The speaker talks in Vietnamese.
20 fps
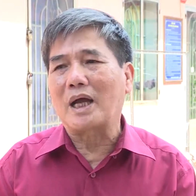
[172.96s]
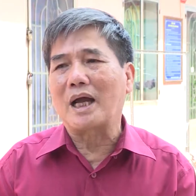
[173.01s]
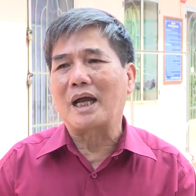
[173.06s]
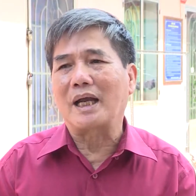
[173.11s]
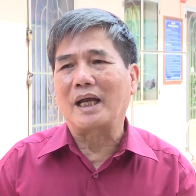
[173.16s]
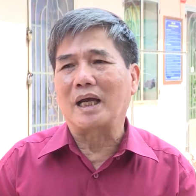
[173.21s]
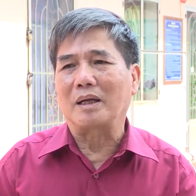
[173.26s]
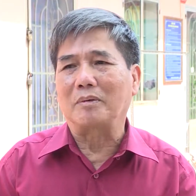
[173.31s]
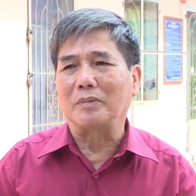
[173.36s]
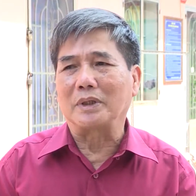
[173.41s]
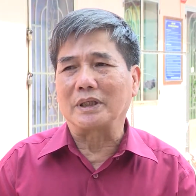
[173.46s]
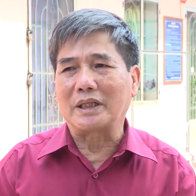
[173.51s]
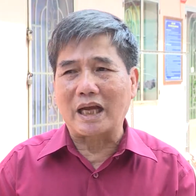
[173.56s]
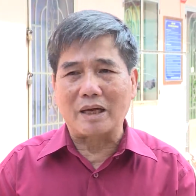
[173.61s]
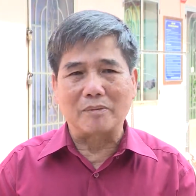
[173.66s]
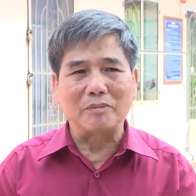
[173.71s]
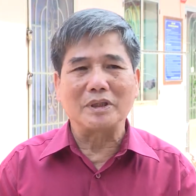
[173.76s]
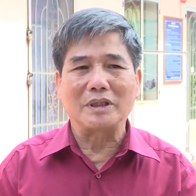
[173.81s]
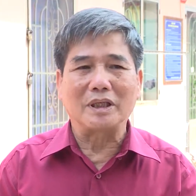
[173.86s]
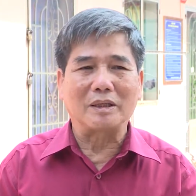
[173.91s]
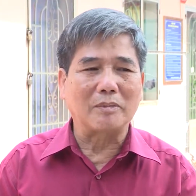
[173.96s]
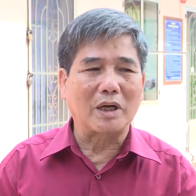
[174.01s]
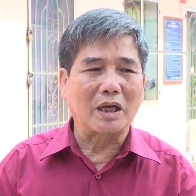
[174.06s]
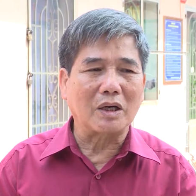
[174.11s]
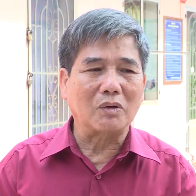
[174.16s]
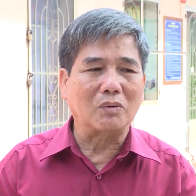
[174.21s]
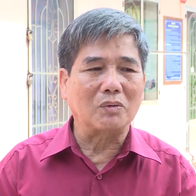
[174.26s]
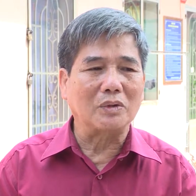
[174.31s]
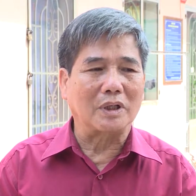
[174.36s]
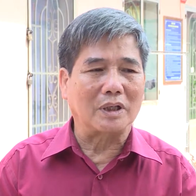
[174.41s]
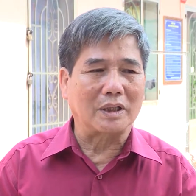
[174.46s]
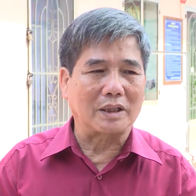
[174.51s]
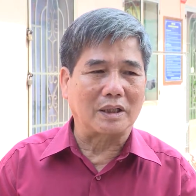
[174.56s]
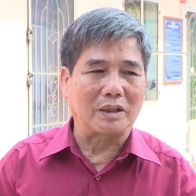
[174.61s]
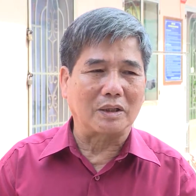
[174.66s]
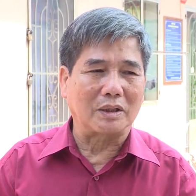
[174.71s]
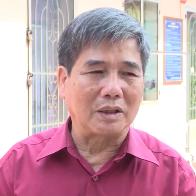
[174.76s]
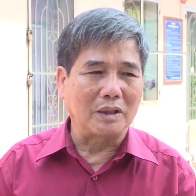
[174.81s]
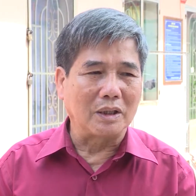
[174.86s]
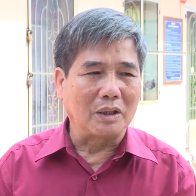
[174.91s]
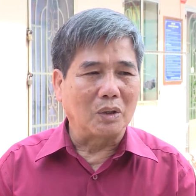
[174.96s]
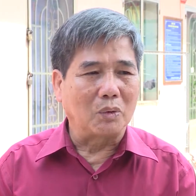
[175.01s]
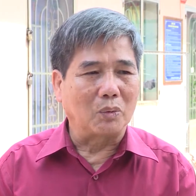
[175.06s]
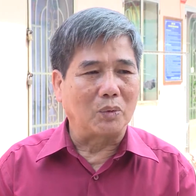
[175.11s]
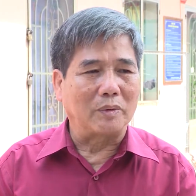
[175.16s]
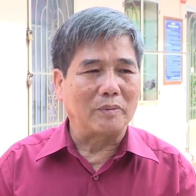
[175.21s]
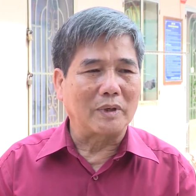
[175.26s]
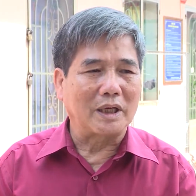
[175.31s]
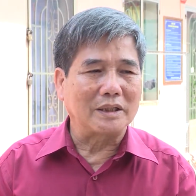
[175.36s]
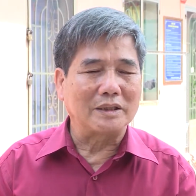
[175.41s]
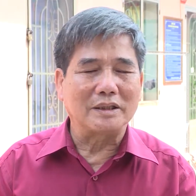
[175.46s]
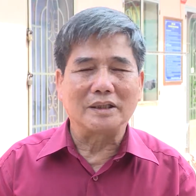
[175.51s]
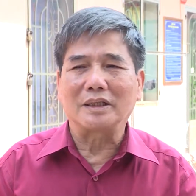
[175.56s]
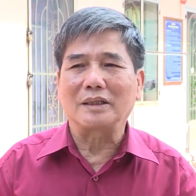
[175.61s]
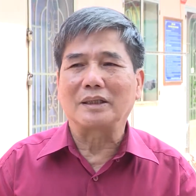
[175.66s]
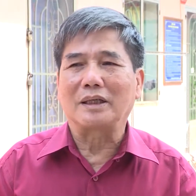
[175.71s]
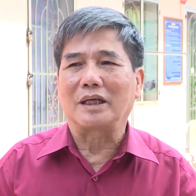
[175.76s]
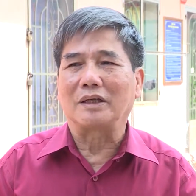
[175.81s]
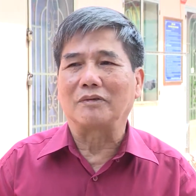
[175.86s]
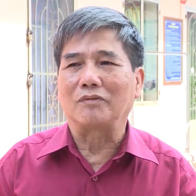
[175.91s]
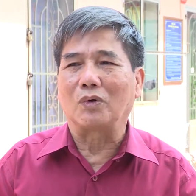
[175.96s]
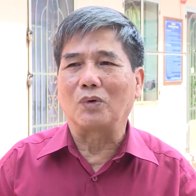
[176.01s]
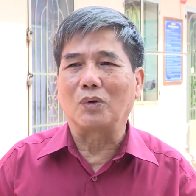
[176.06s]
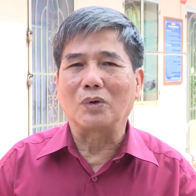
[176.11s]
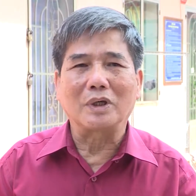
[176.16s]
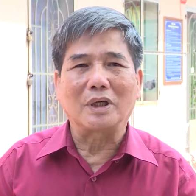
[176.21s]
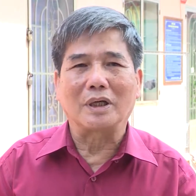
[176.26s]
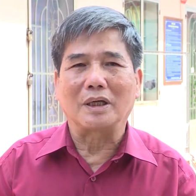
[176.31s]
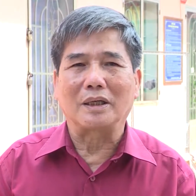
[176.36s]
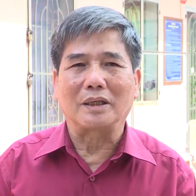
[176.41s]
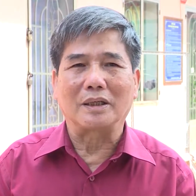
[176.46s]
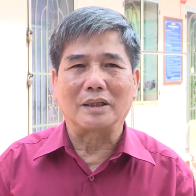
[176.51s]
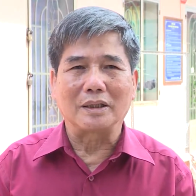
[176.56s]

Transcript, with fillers: 2018 thì bác cũng được à, Ủy ban nhân dân thành phố là